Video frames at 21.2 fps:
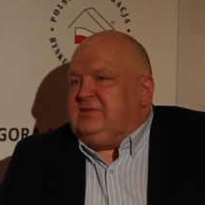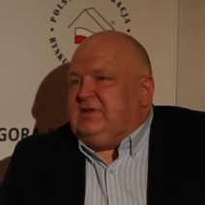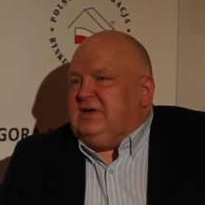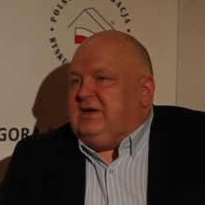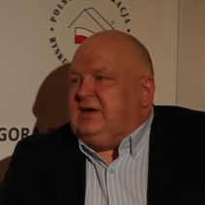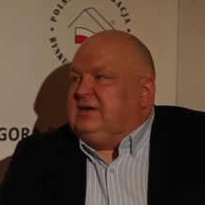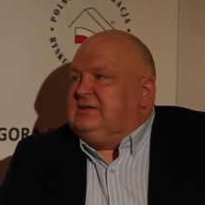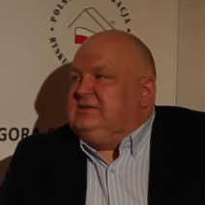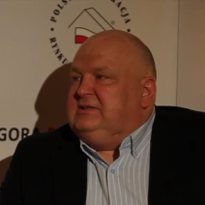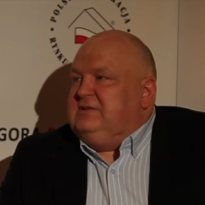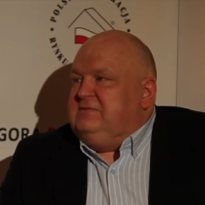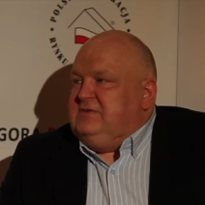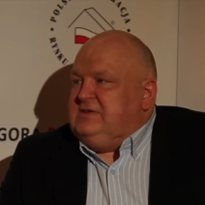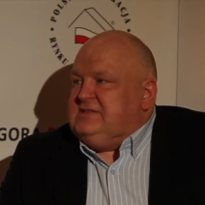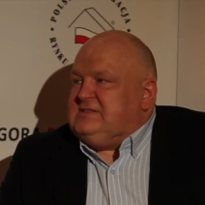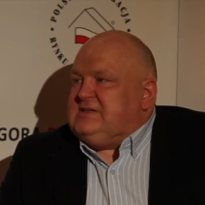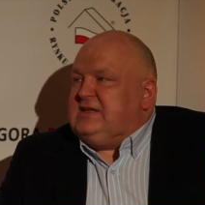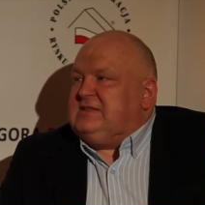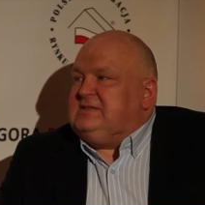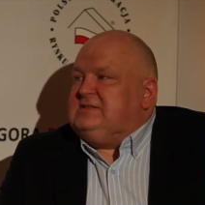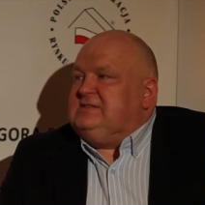pewna
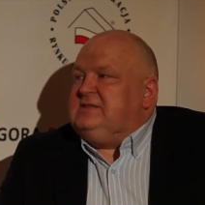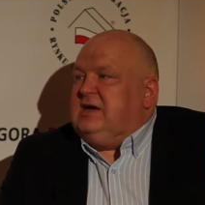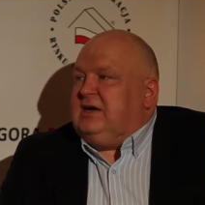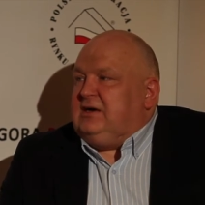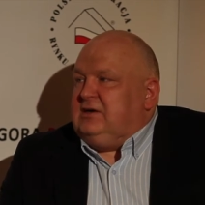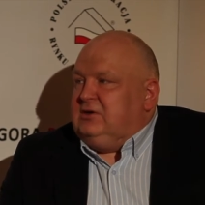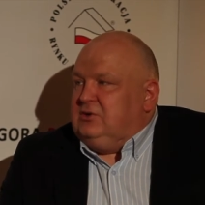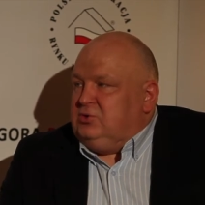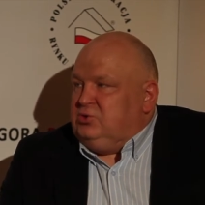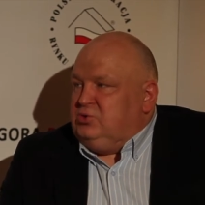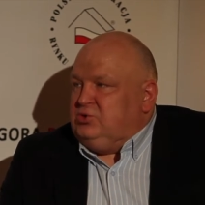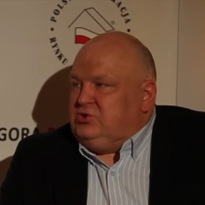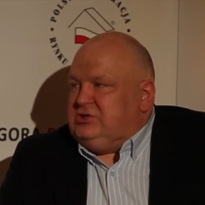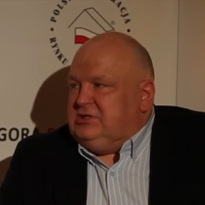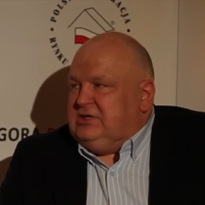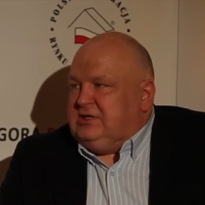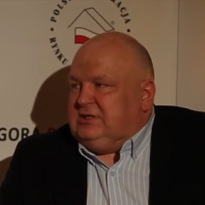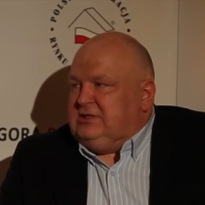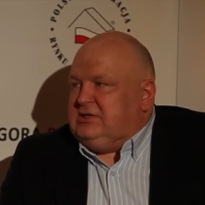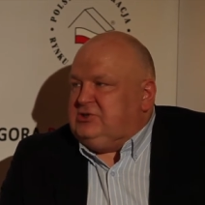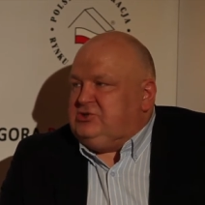aktywizacja
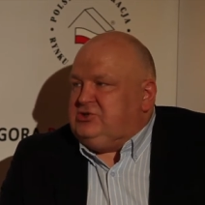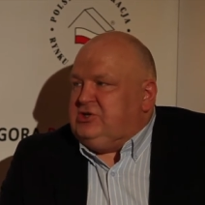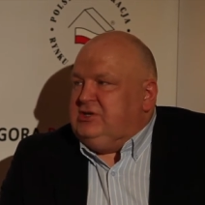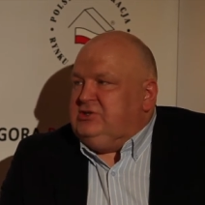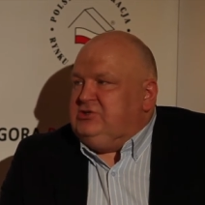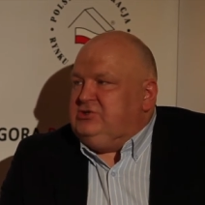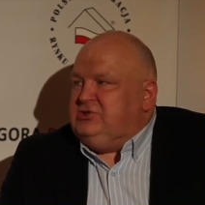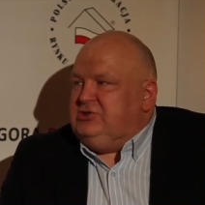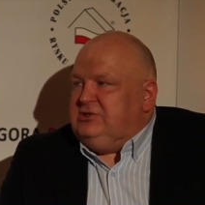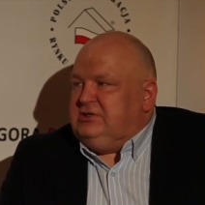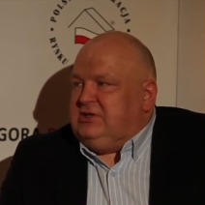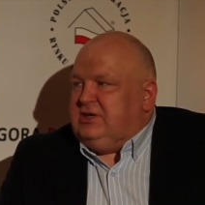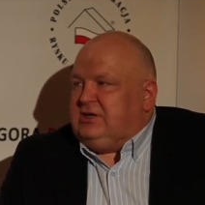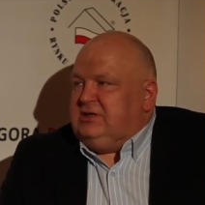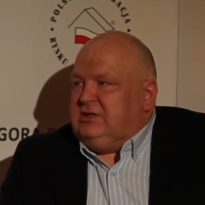różnych narzędzi